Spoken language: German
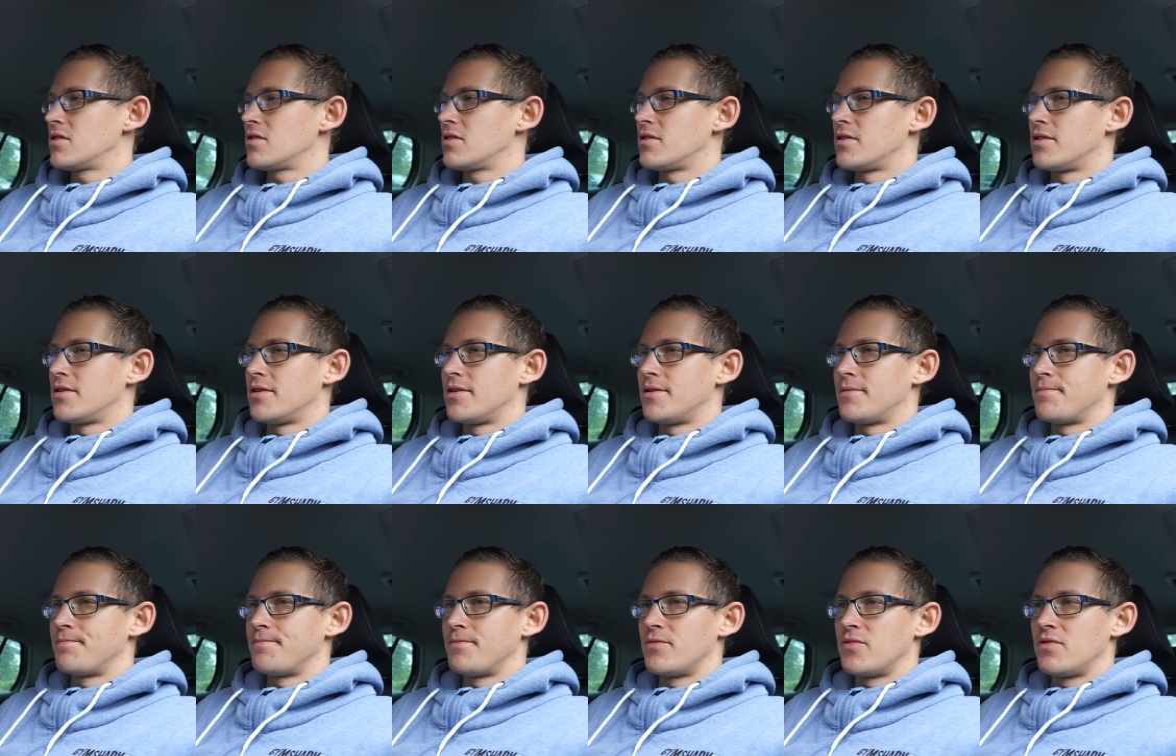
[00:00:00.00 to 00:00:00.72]

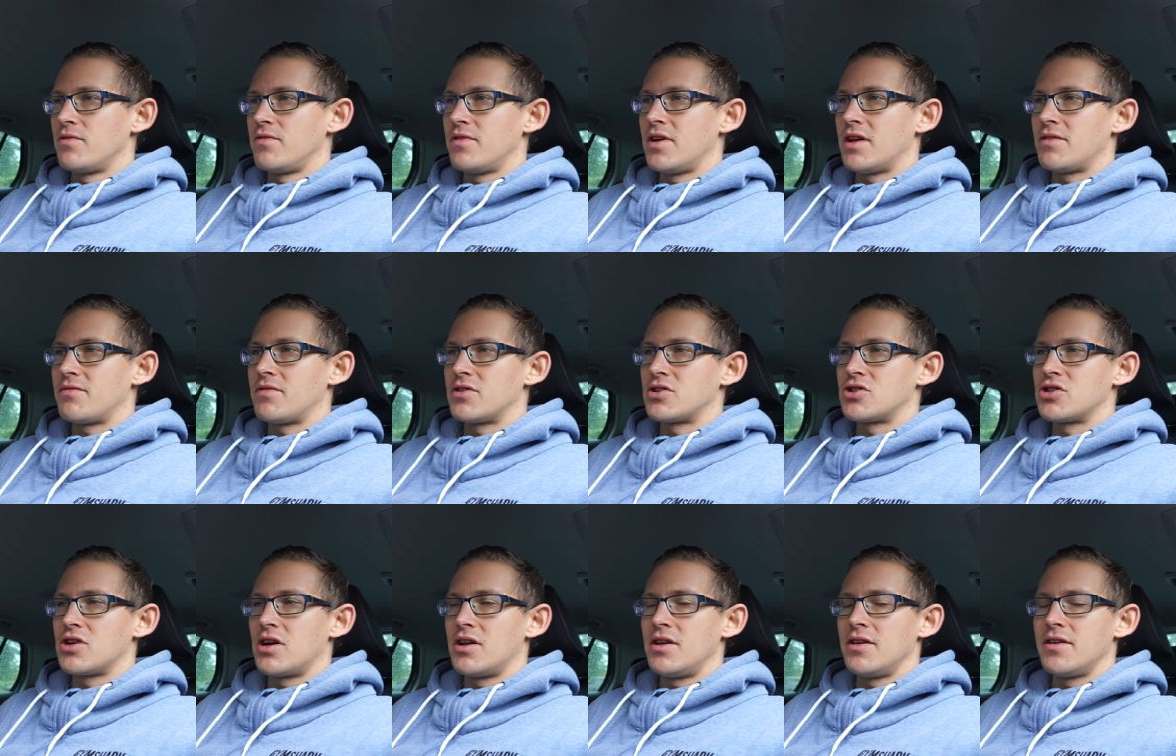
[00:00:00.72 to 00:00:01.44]
Ähm, und werde
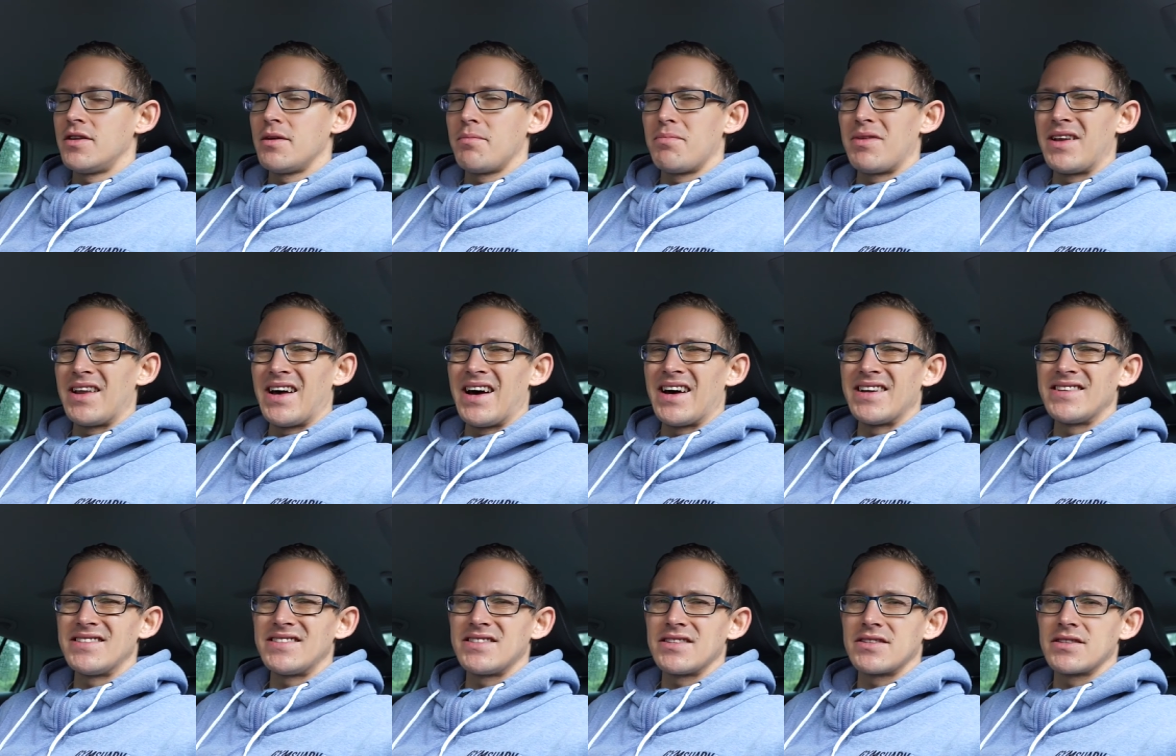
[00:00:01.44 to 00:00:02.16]
wahrscheinlich, der
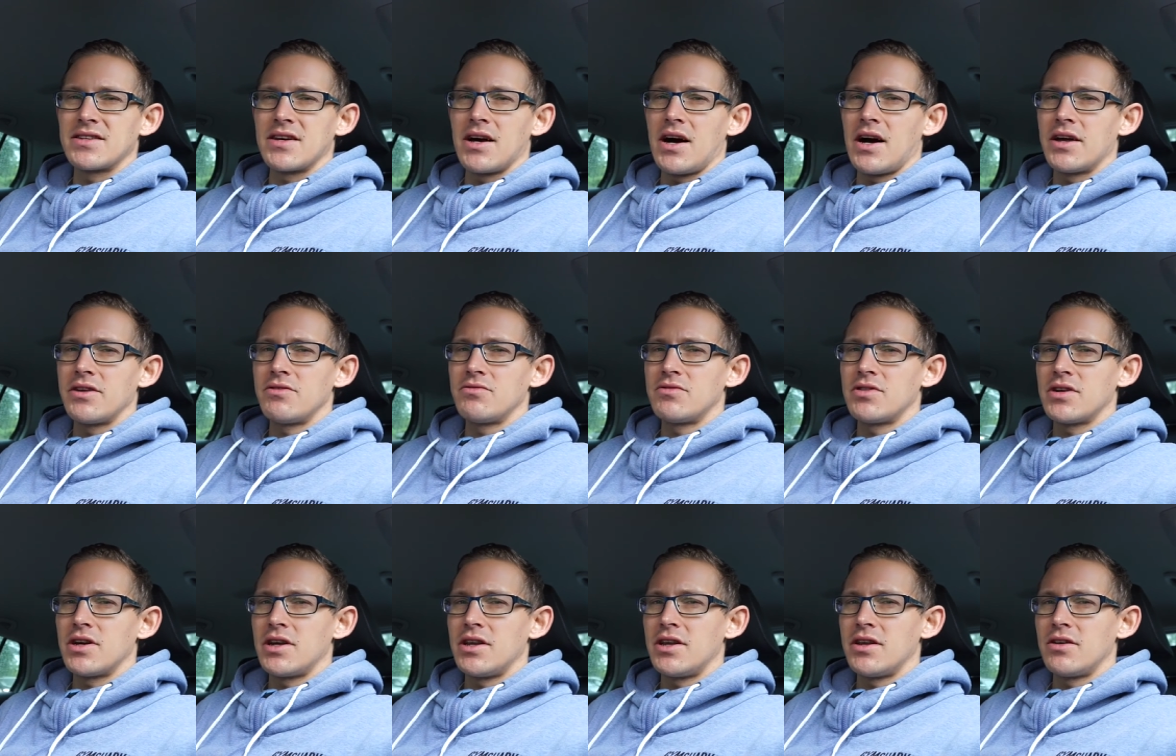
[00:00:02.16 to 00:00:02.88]
Plan ist, das
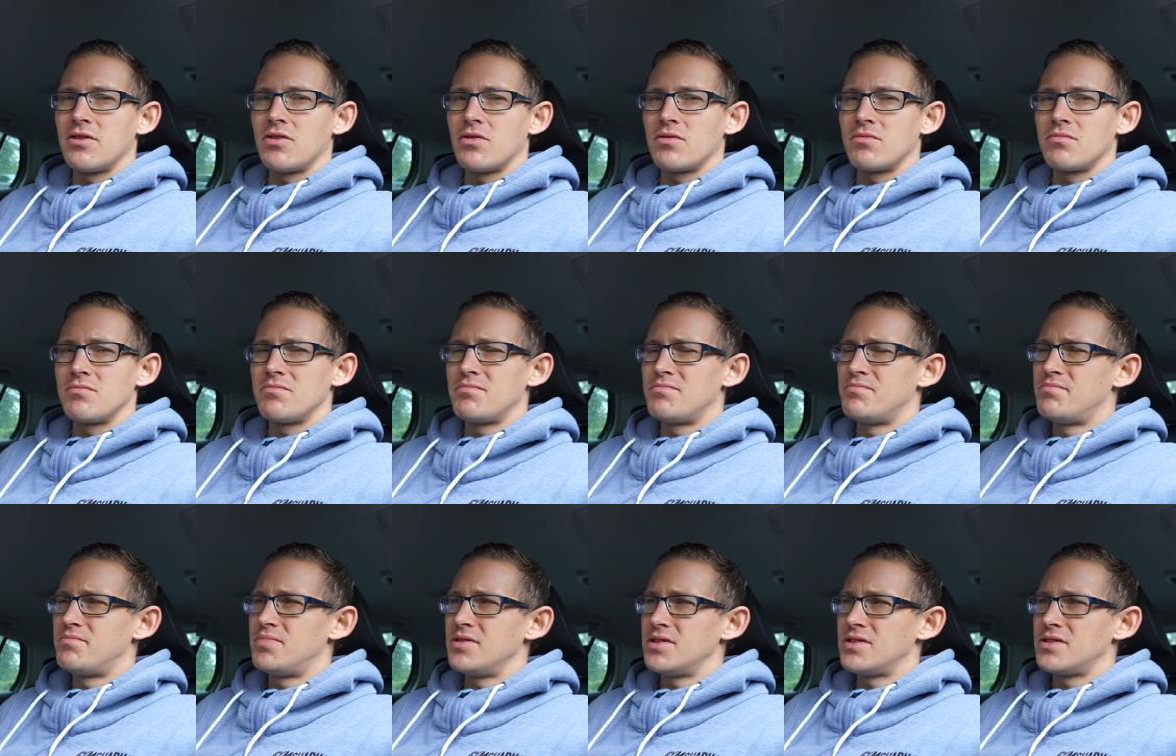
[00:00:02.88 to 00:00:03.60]
Cardio-Training noch ein
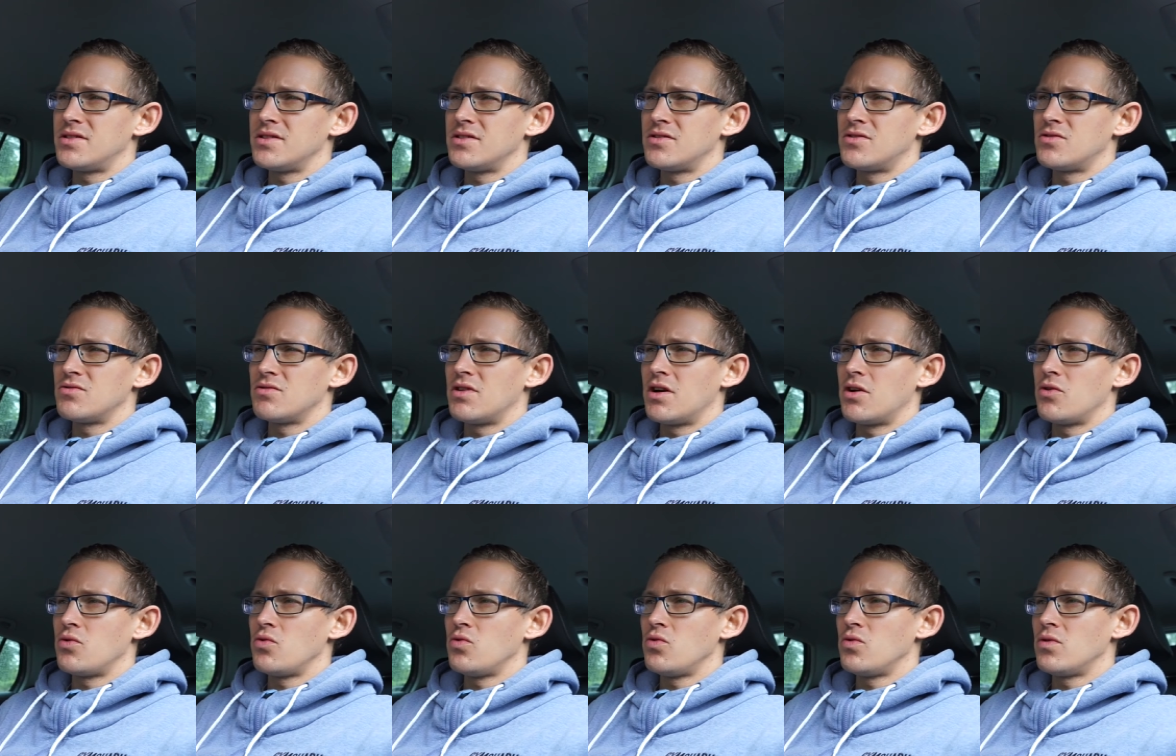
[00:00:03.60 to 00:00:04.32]
bisschen zu
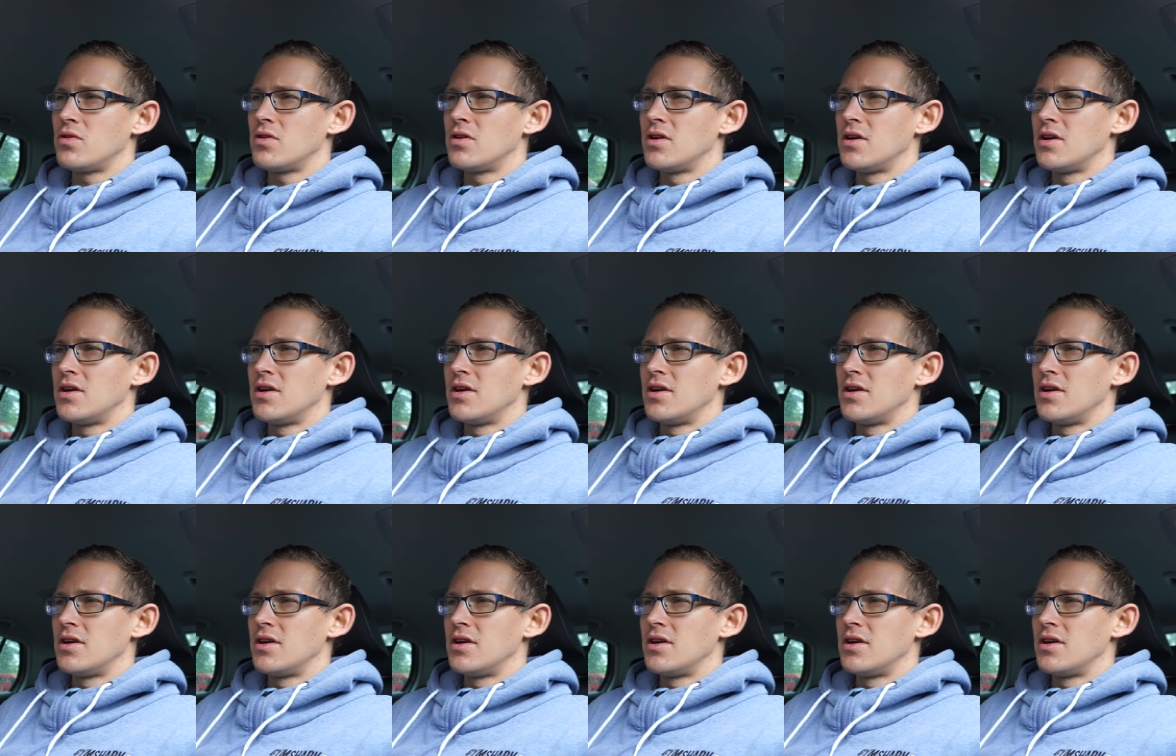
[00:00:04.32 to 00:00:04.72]
erhöhen